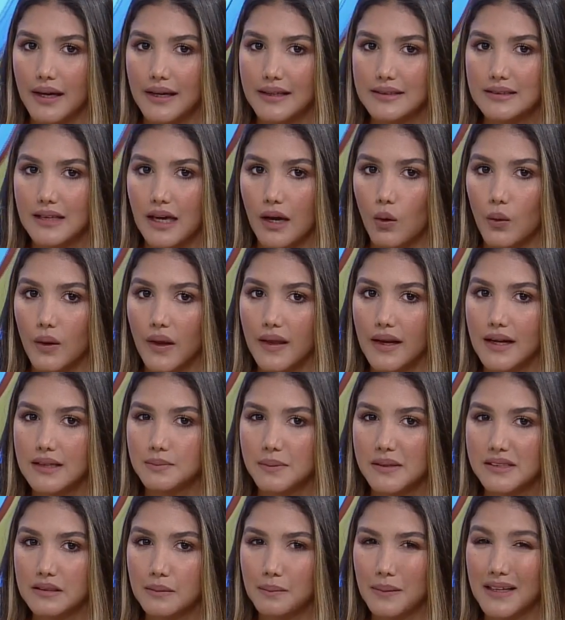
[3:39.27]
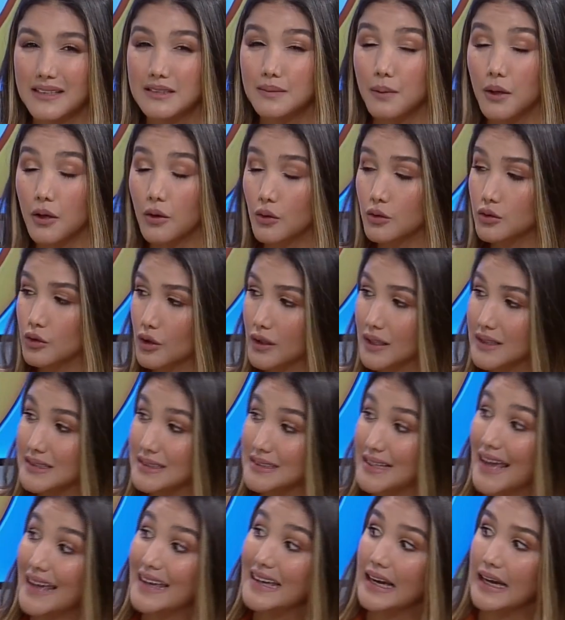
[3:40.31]
es que una de las principales productoras
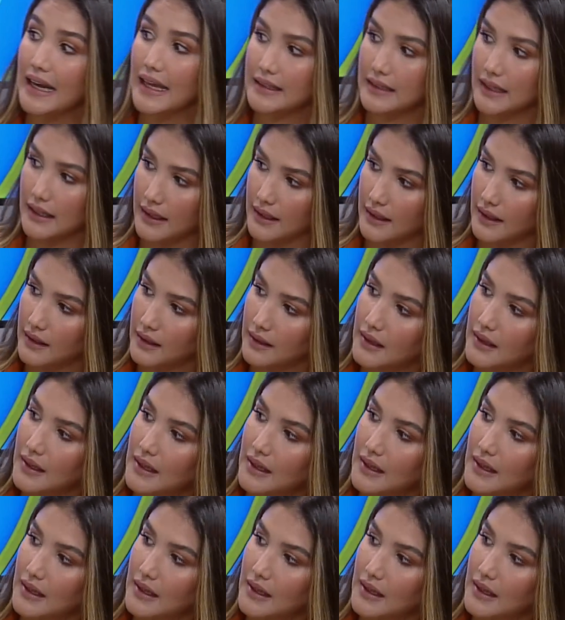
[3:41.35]
de Inglaterra